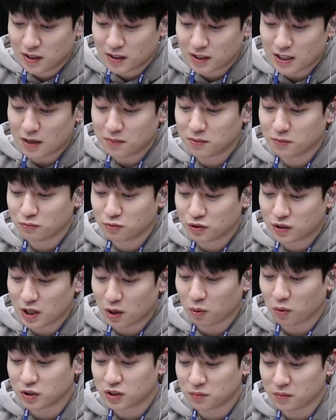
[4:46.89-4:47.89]
짧은 문자
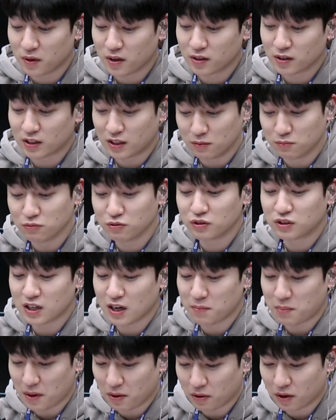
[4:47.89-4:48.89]
50원, 긴
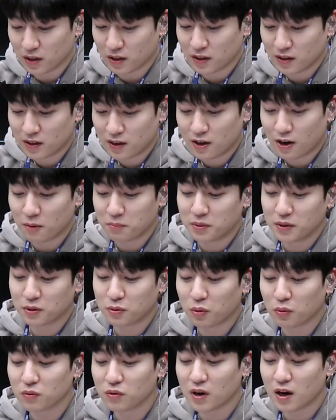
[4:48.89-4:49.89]
문자 100원. 어플
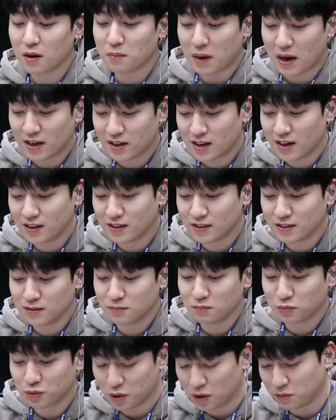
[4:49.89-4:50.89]
콩과
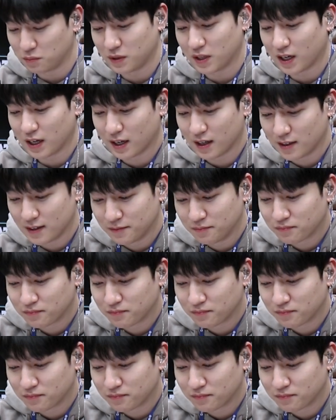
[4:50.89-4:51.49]
마이케이는 무료입니다.